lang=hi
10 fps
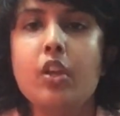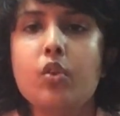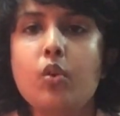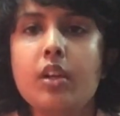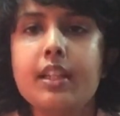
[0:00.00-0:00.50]

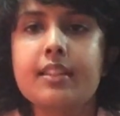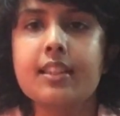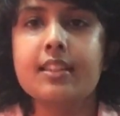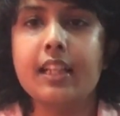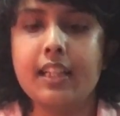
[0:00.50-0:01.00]
तो
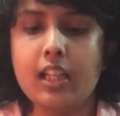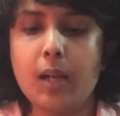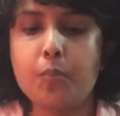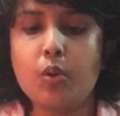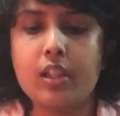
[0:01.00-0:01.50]
इसका सेंटर
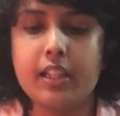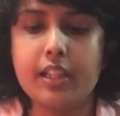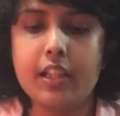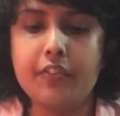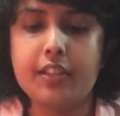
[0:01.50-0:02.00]
आपको
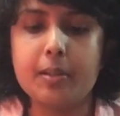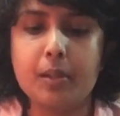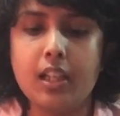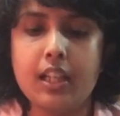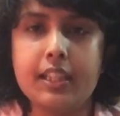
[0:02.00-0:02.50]
क्लियरली
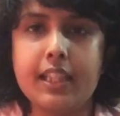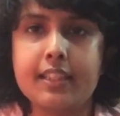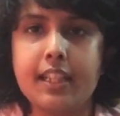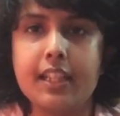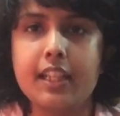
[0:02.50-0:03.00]
विजिबल है ये
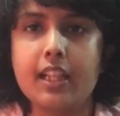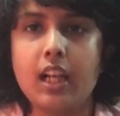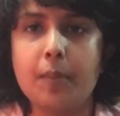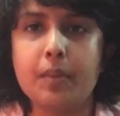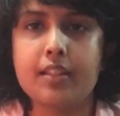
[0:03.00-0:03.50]
सेंटर है
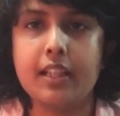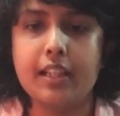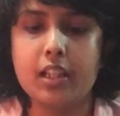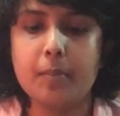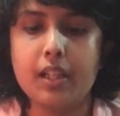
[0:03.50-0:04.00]
आपने
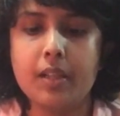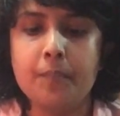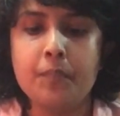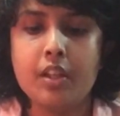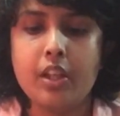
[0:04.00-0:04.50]
सेंटर में
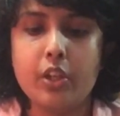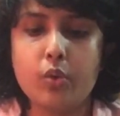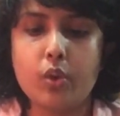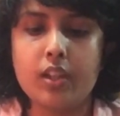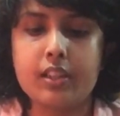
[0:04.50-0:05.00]

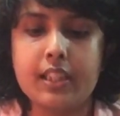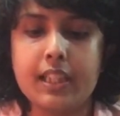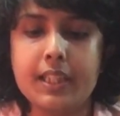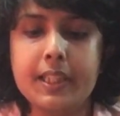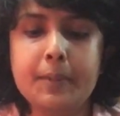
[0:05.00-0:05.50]
इनको रख
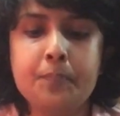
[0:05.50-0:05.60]
दिया है